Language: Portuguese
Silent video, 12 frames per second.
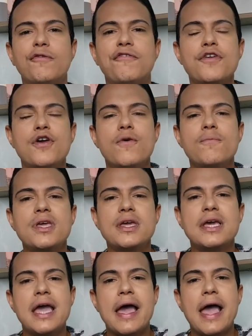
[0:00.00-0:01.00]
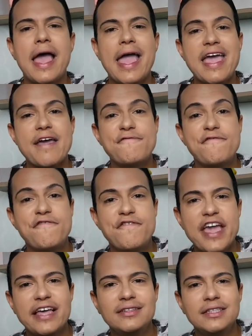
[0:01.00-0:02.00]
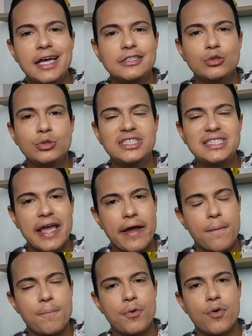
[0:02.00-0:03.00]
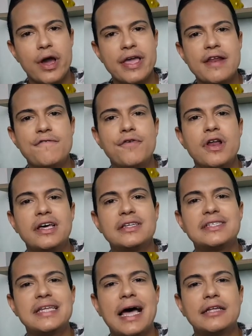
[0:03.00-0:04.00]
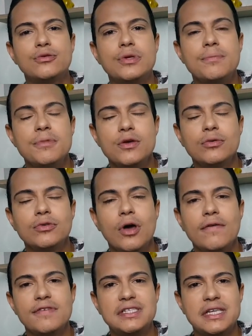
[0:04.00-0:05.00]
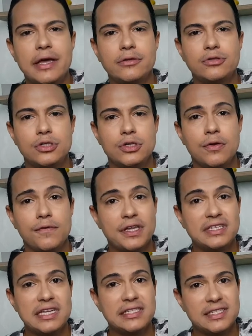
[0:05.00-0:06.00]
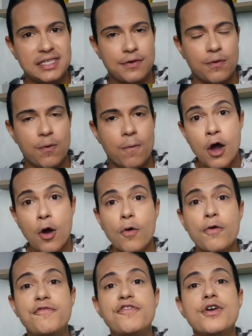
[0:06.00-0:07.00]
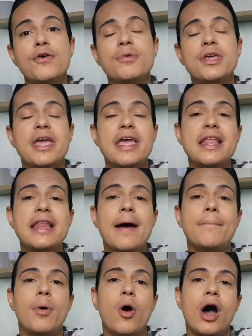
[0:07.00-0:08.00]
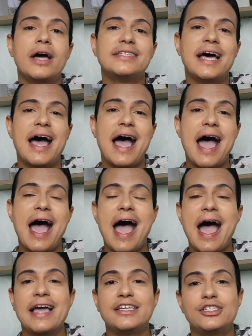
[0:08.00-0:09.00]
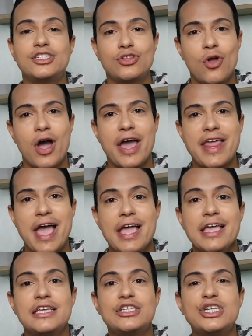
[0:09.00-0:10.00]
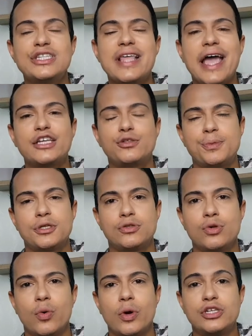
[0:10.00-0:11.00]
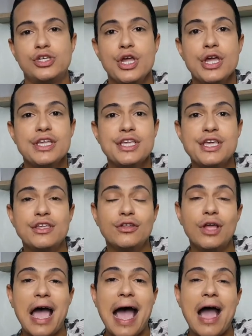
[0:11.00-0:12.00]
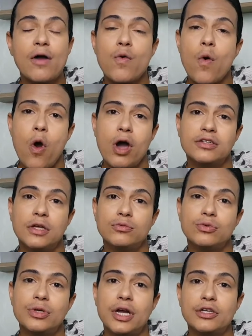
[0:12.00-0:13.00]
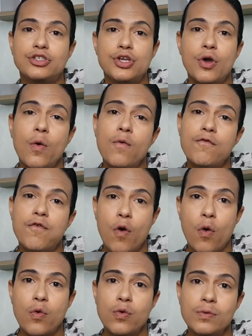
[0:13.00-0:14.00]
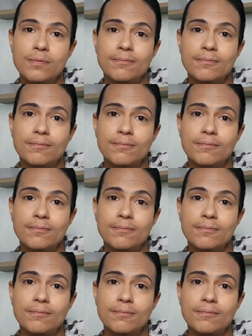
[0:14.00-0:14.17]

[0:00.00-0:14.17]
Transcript: filme é Fenda no Tempo. Ele foi lançado em 1995. O filme ele aborda a história de 10 pessoas que acordam durante um voo